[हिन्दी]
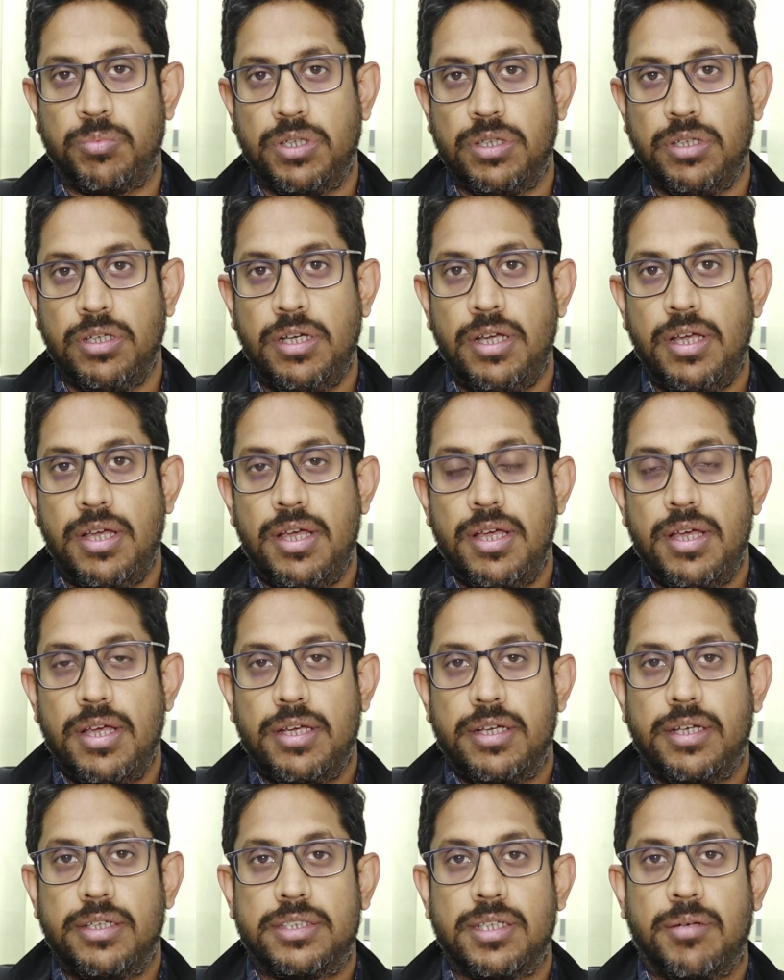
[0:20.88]
में
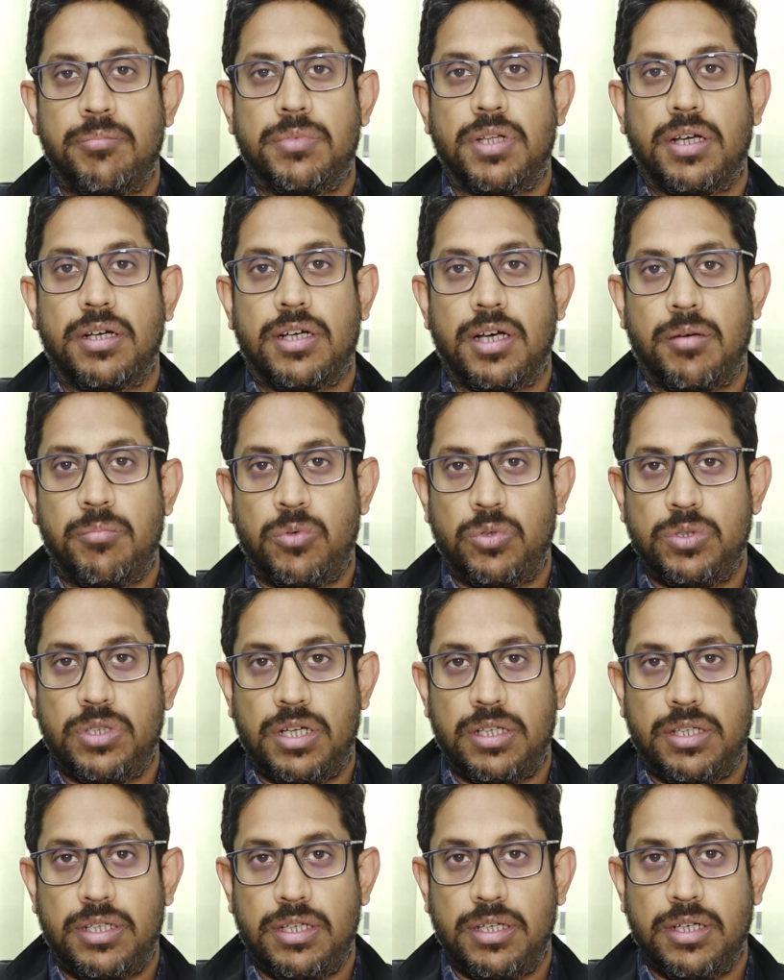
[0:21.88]
ये क्षमता कम हो
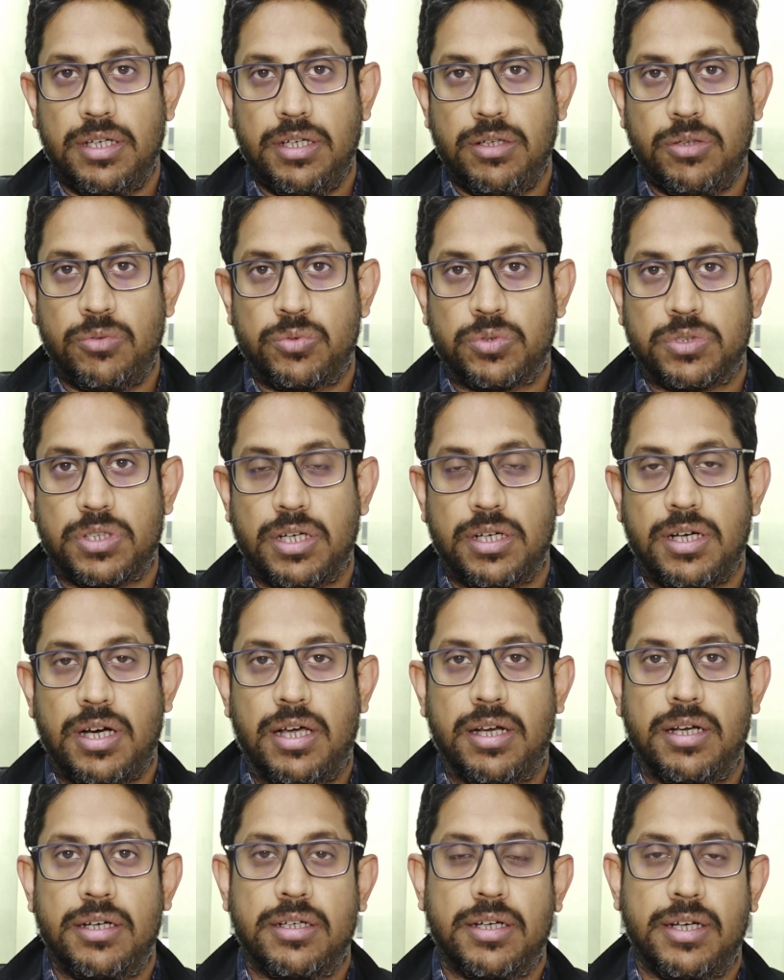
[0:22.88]
जाती है उसके
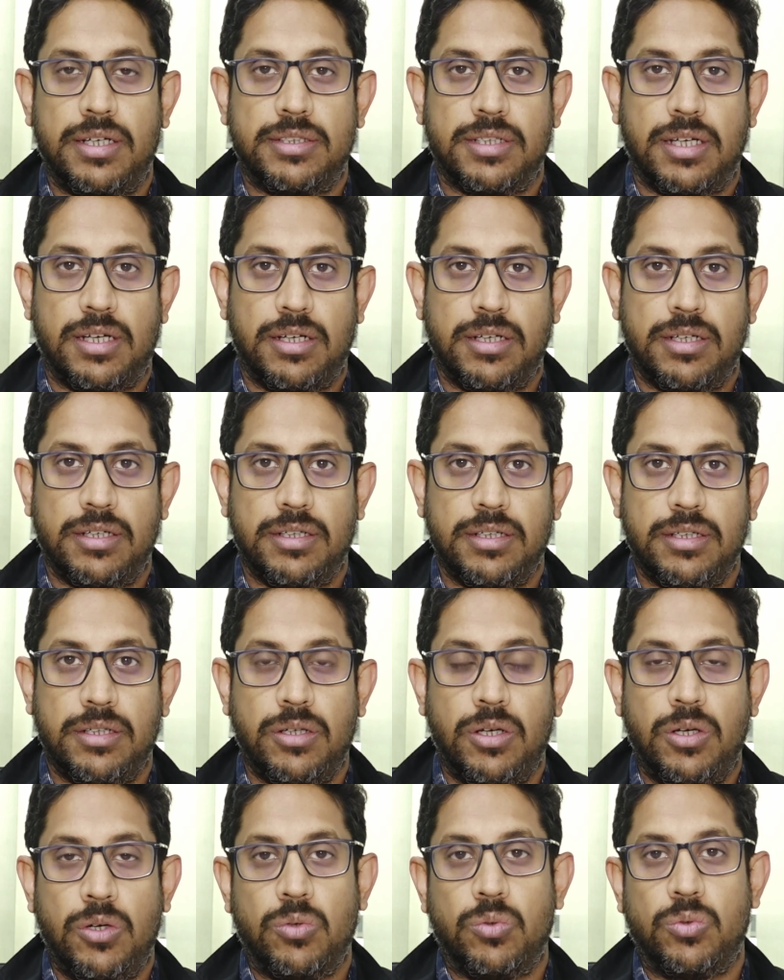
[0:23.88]
कारण कई सारे हैं
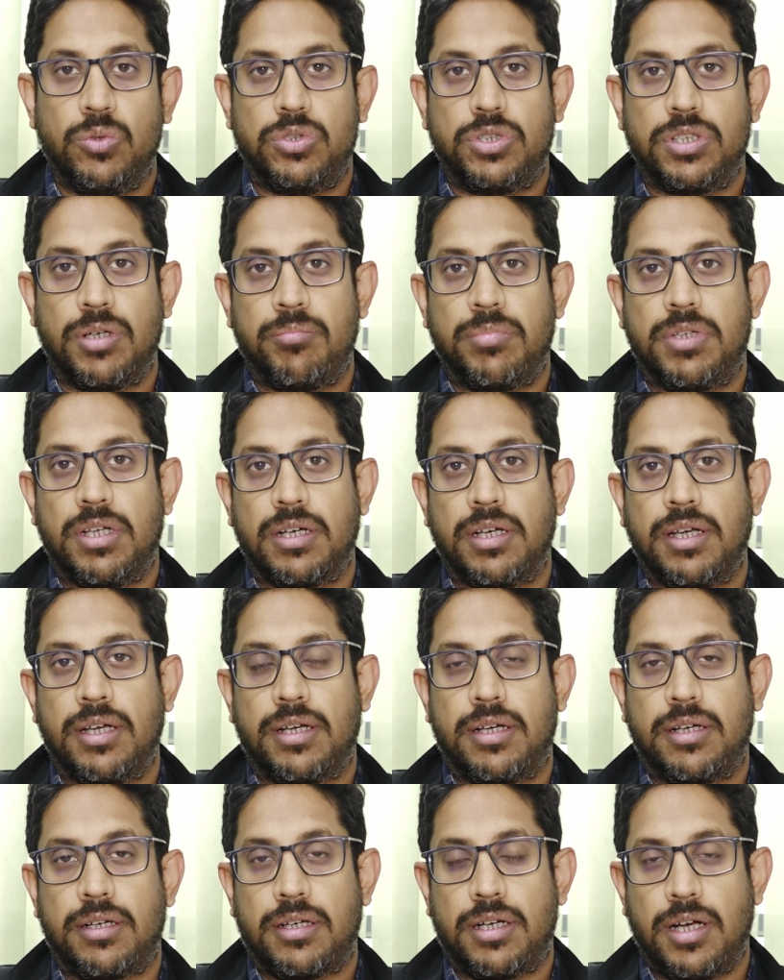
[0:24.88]
उस क्षमता के
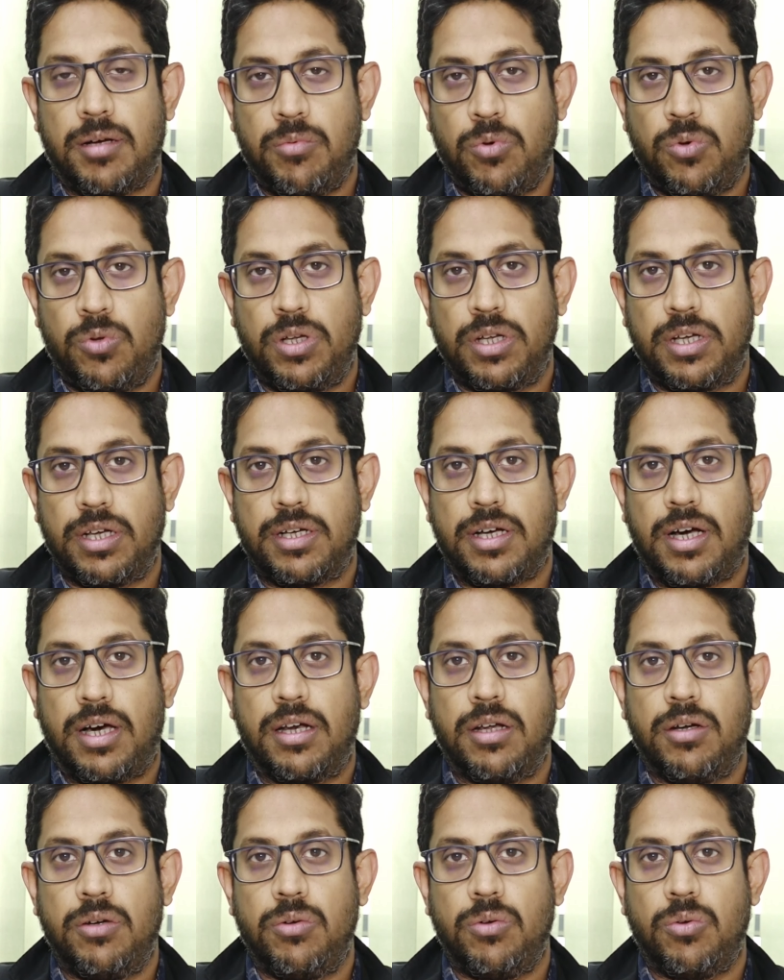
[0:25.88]
कम होने के
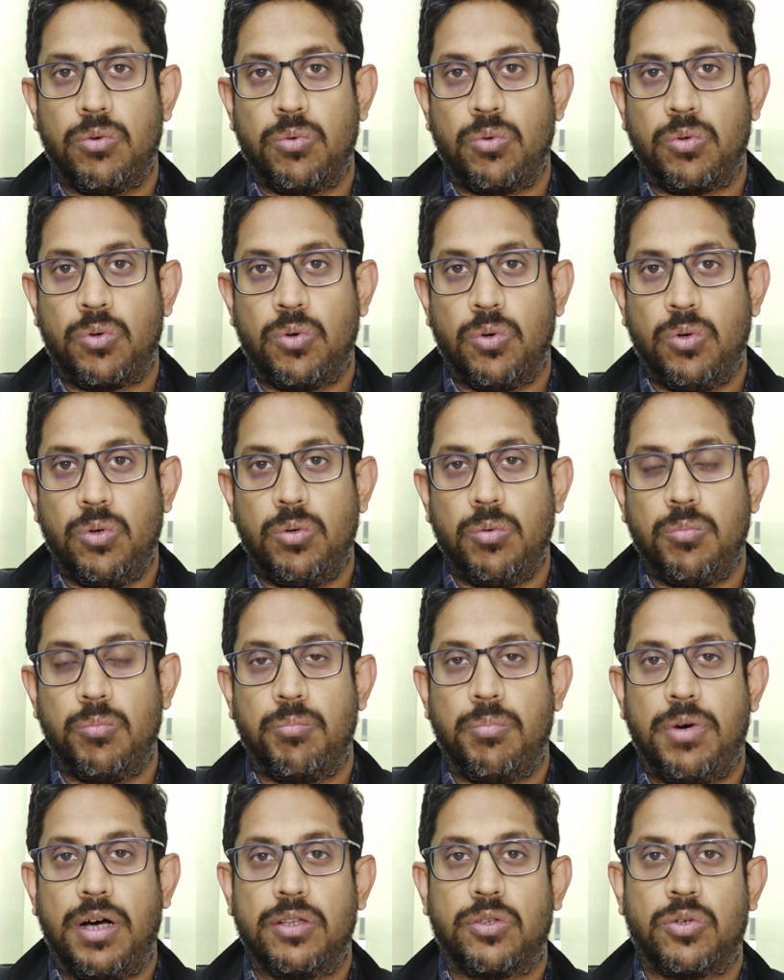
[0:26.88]
कारण उनको
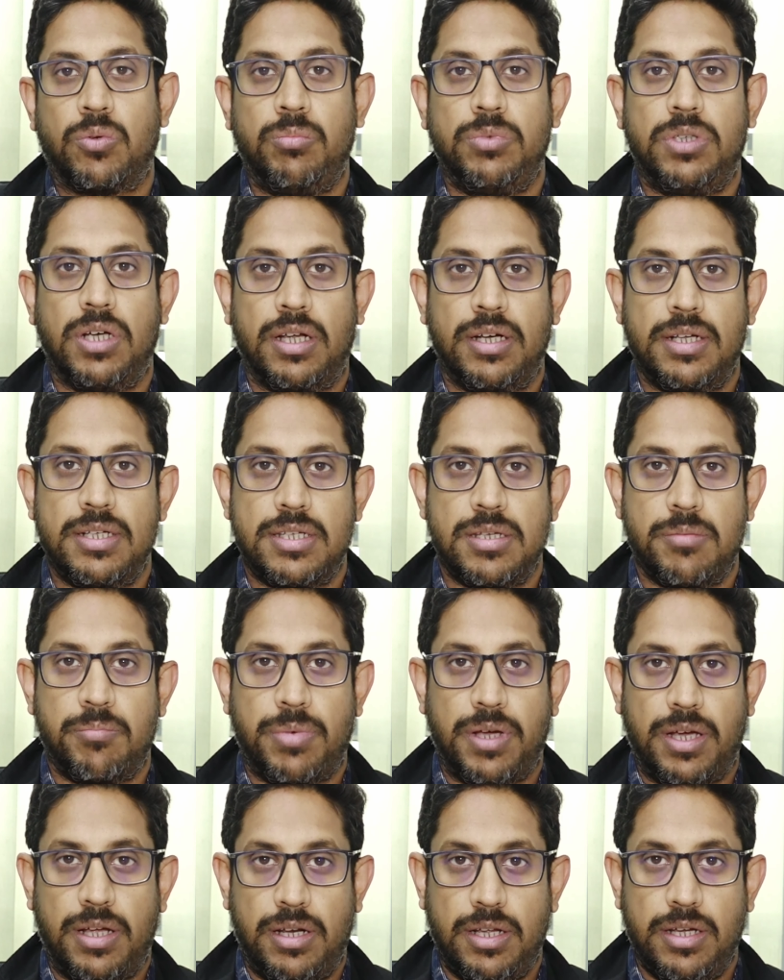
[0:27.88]
बाथरूम जाने से
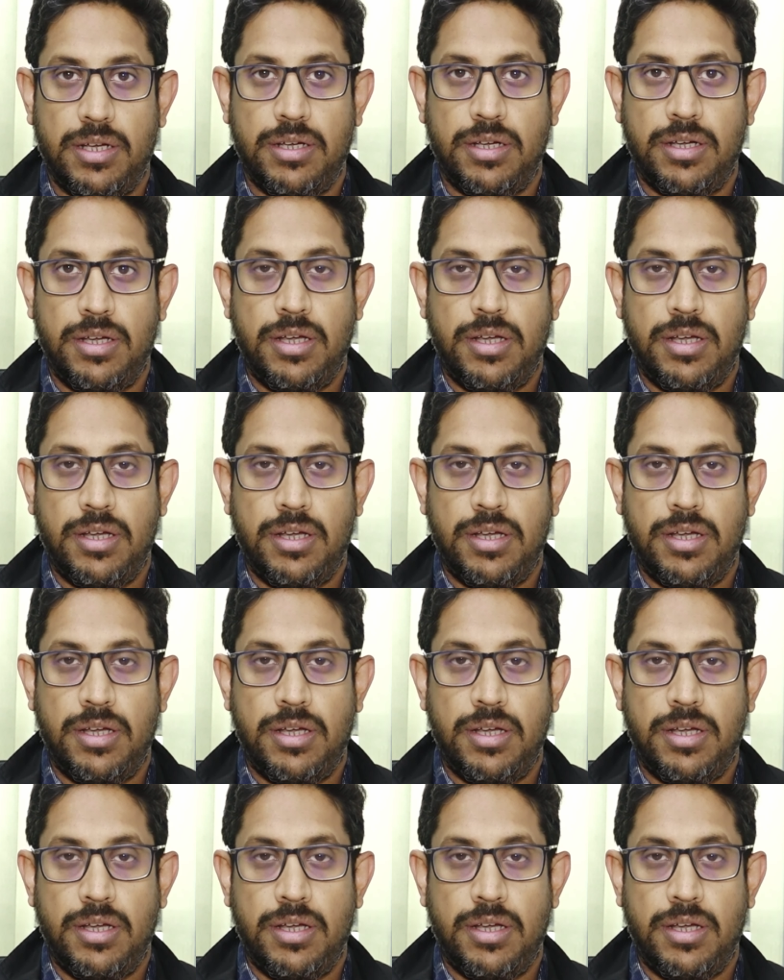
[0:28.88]
पहले